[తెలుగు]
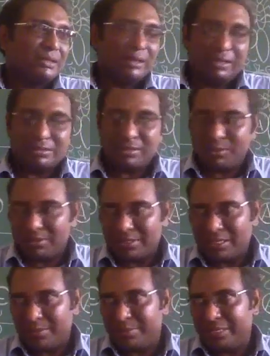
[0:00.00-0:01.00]
క్లాస్లో
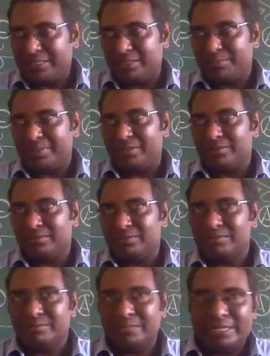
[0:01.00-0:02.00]
ఒకసారి ఇప్పుడు నేను చెప్పాను
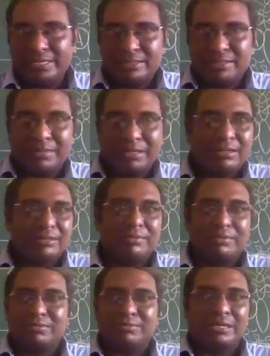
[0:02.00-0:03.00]
మిడ్ ఎగ్జామ్ అయినంత
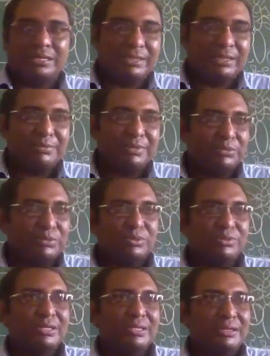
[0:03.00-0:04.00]
వరకు మళ్ళీ దాన్ని మీరు
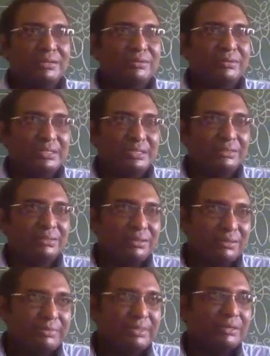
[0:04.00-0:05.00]
ముట్టుకోలేదనుకోండి
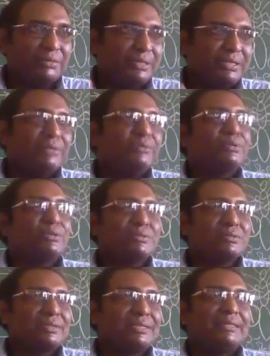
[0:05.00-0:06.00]
మీకు అప్పుడు ఏం
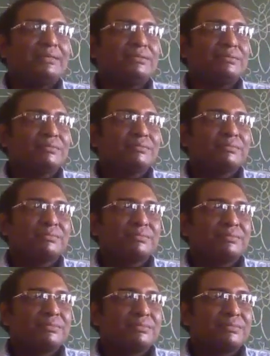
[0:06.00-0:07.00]
గుర్తొస్తుంది
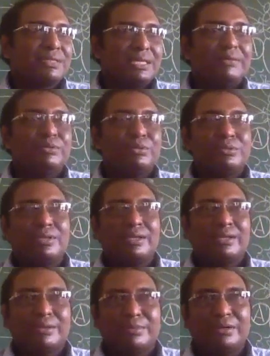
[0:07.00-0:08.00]
ఏమి
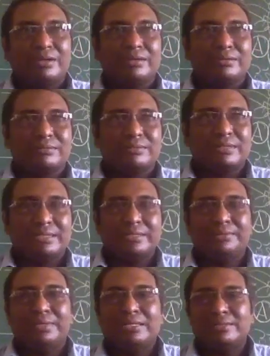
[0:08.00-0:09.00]
గుర్తురాదనమాట అంటే
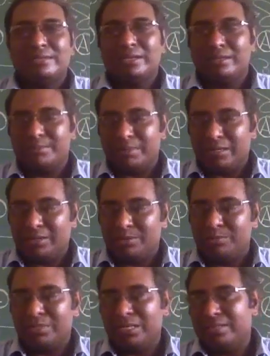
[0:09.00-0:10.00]
నువ్వేం చేయాలి మళ్ళీ
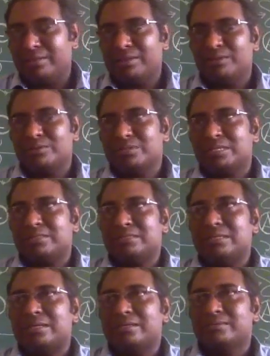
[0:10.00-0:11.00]
రూమ్కి వెళ్ళిన తర్వాత ఒకసారి
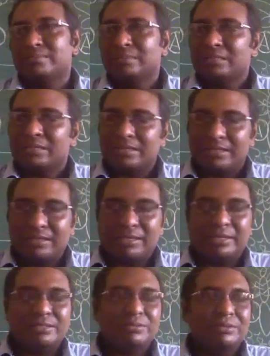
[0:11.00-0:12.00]
చేయాలి లేదా
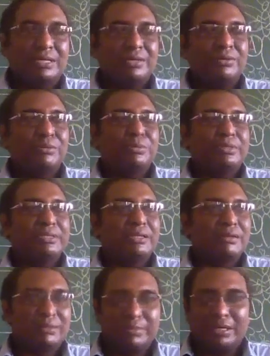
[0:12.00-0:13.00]
కనీసం ఒక రెండు రోజులు పోయిన
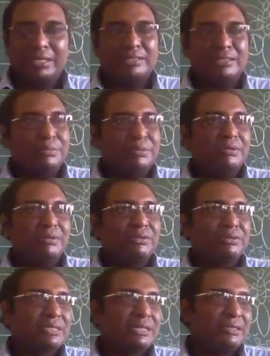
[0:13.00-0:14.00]
తర్వాత మళ్ళీ ఏం చెప్పావు
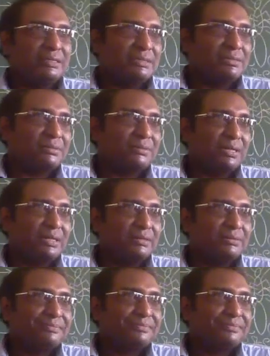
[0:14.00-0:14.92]
అనేది ఒకసారి చేసుకోవాలి